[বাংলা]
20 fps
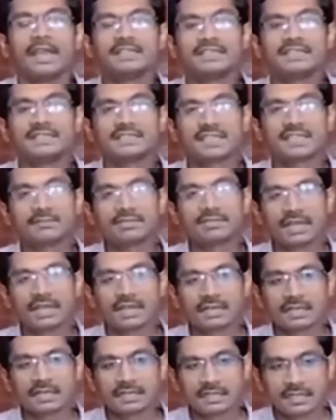এই
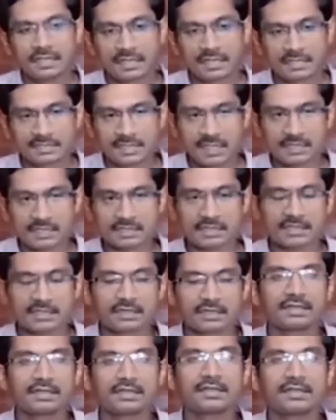সিস্টেমটার এক্স্যাক্ট
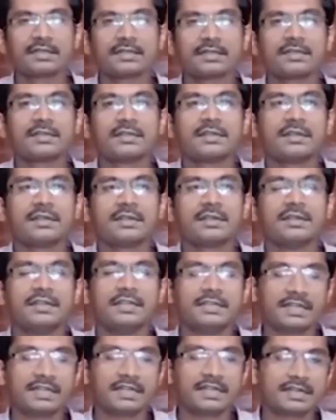
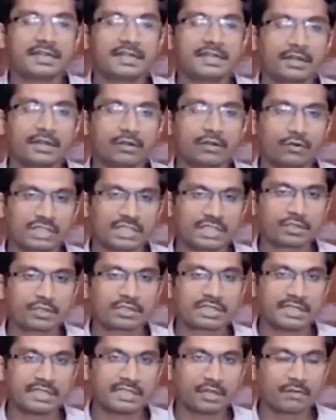ডিটেলড
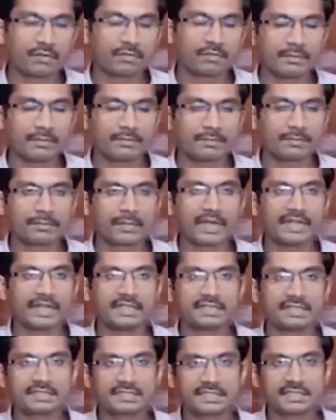গতিপথ কী হবে বা
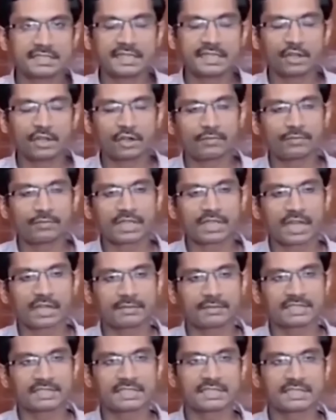ইন্টেন্সিটি কীরকম
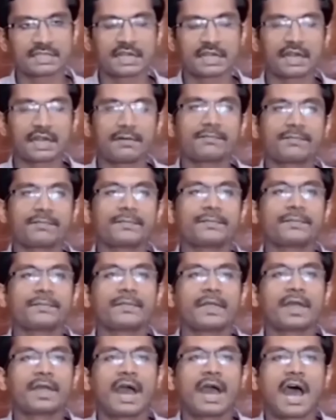থাকবে সেটা
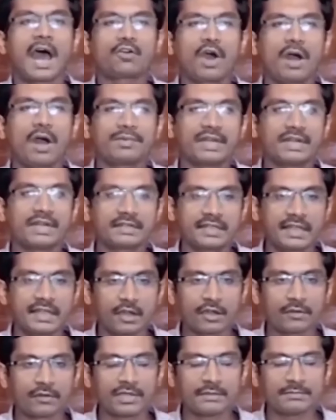আরও আপডেট
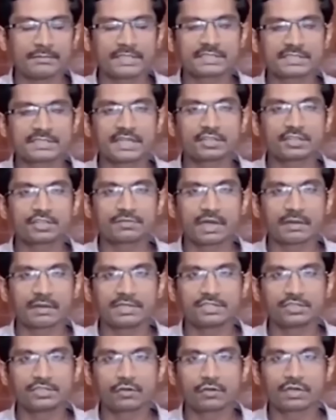দেওয়া হবে
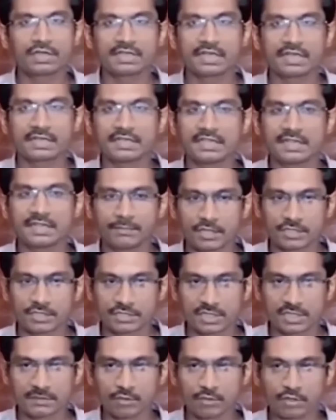বিস্তারিতভাবে যখন এটা একটি
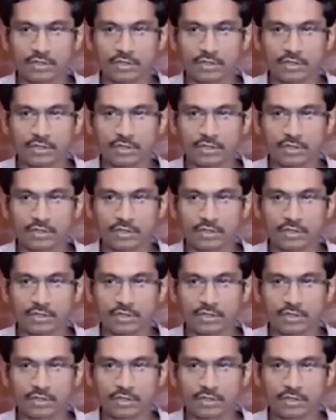ডিপ্রেশনে